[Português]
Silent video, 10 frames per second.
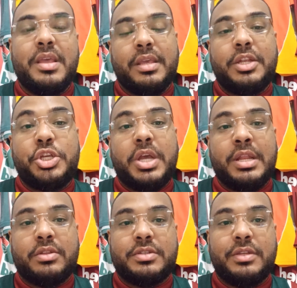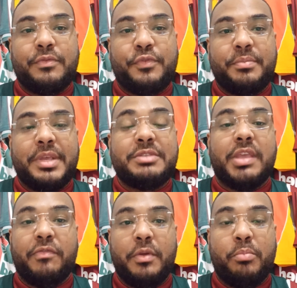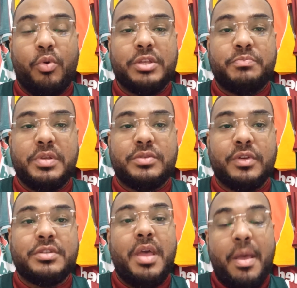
criticando a torcida do Fluminense, que foi poucas pessoas,